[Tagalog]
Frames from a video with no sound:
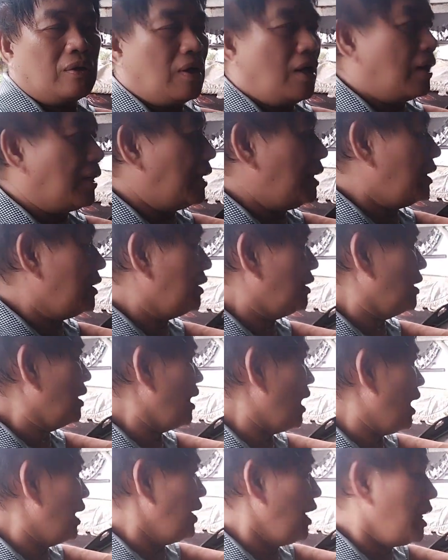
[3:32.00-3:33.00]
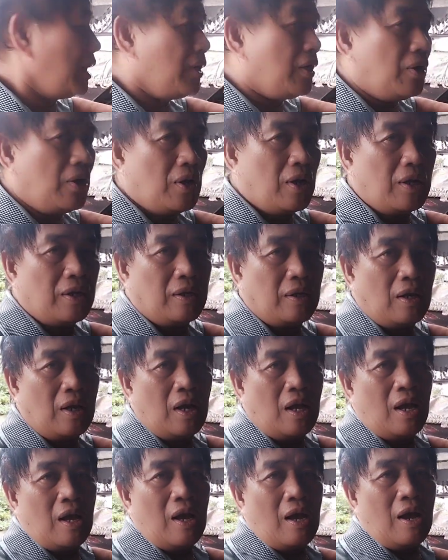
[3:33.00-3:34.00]
Again, ayan.
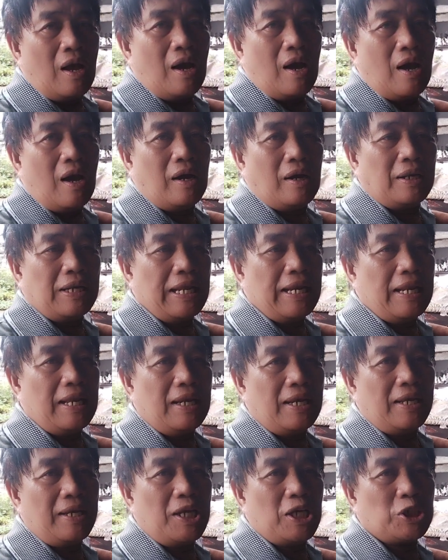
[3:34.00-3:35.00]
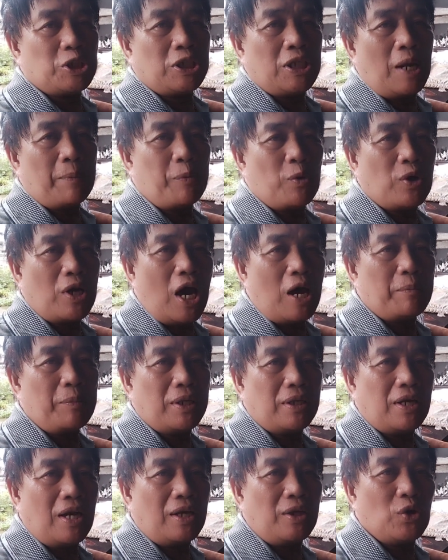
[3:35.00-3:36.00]
Uh, nililinis na po
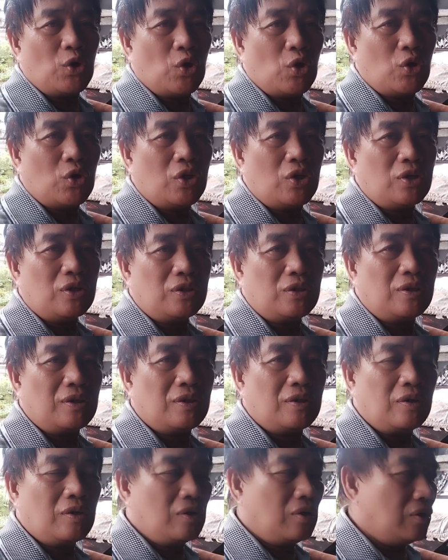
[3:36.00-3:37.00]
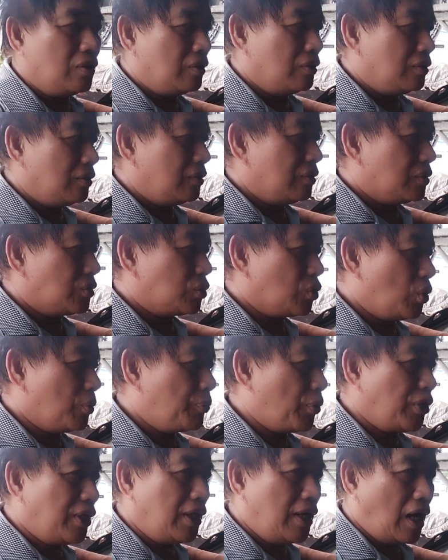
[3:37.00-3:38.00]
namin ngayon. So
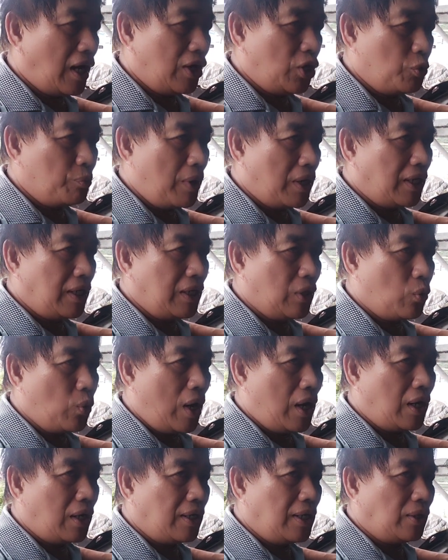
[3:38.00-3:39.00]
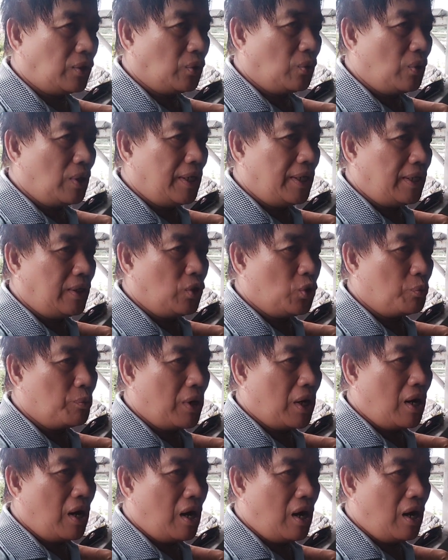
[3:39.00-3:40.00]
pwede na kayong mag-inquire dito uli yung
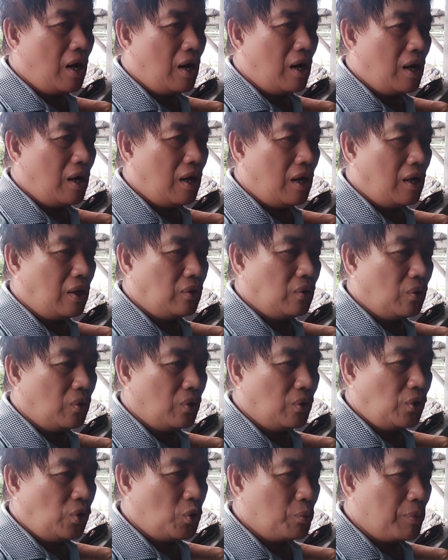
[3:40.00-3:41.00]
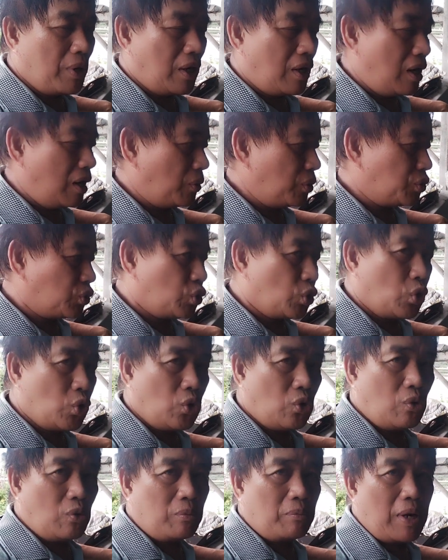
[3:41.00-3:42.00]
mga ano, yung mga gustong
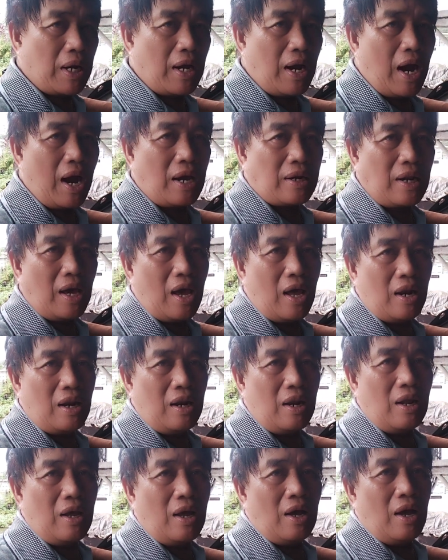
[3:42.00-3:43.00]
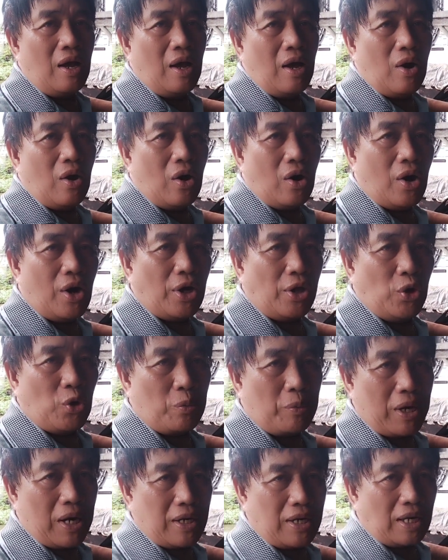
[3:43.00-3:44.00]
mag-aral o
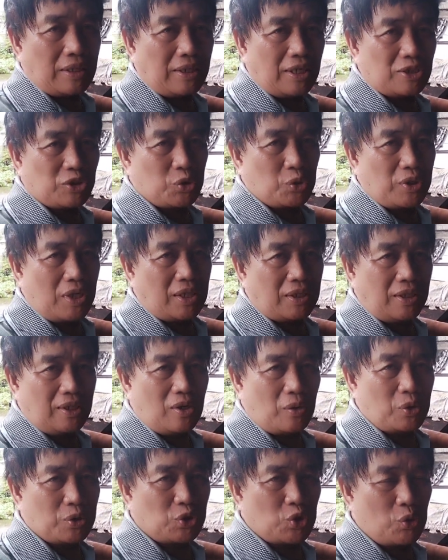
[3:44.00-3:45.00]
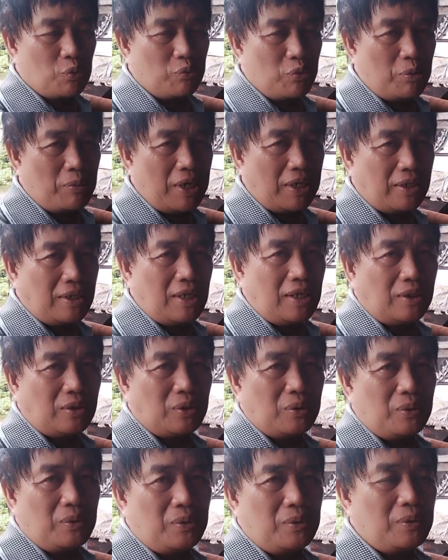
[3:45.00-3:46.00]
yung mga dating estudyante na gustong bumalik
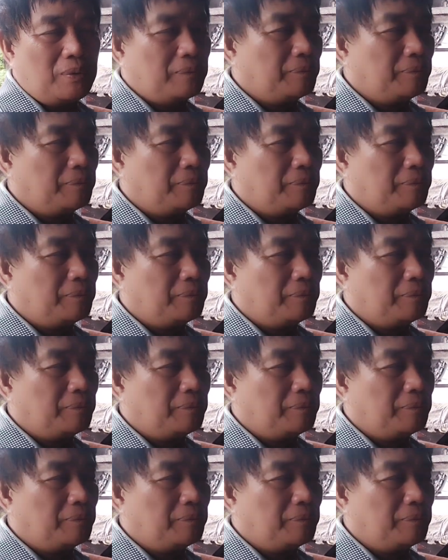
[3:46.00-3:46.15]
dito.